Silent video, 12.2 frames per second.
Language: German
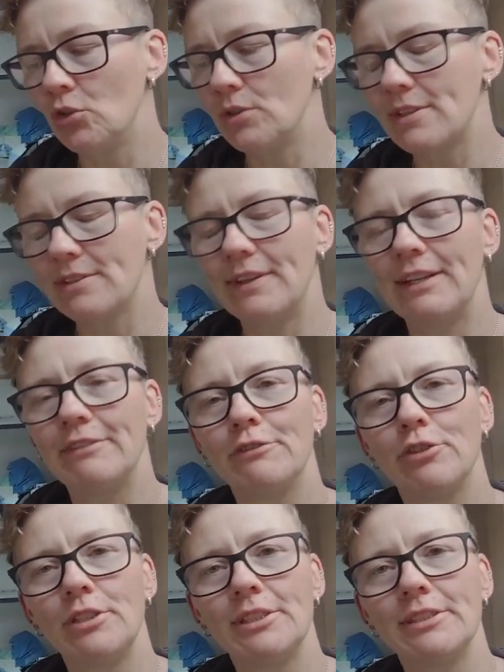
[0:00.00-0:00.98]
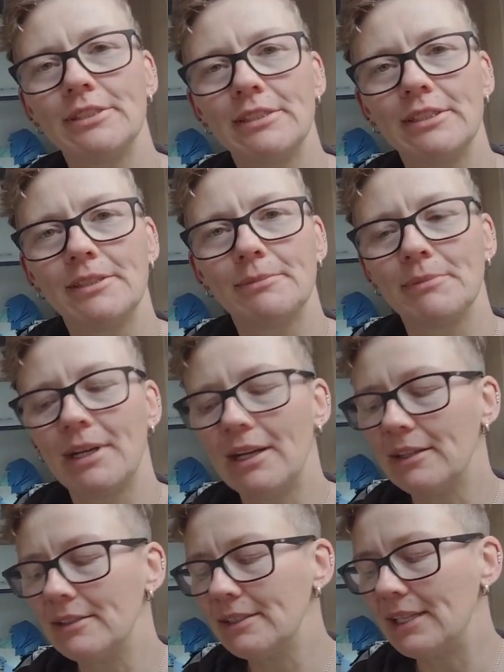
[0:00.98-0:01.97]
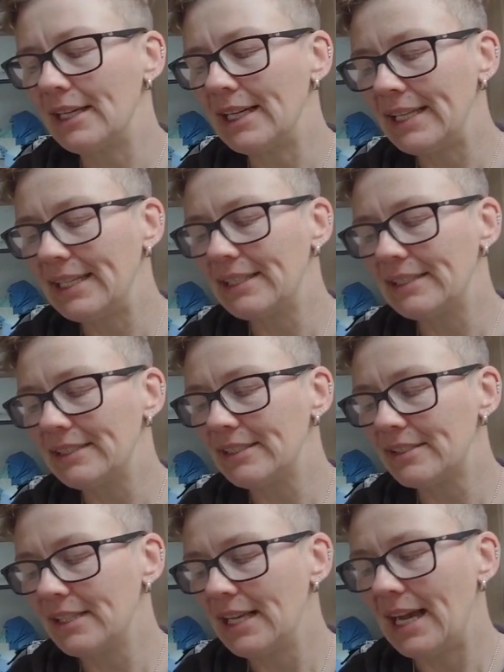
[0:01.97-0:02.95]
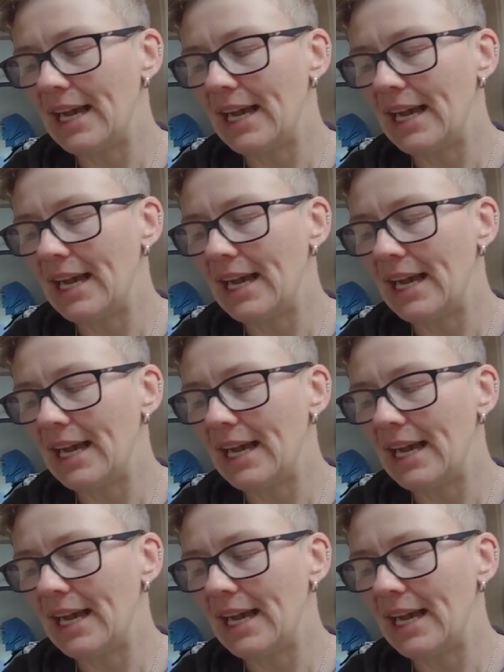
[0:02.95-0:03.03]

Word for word: Und zwar wollte ich machen eigentlich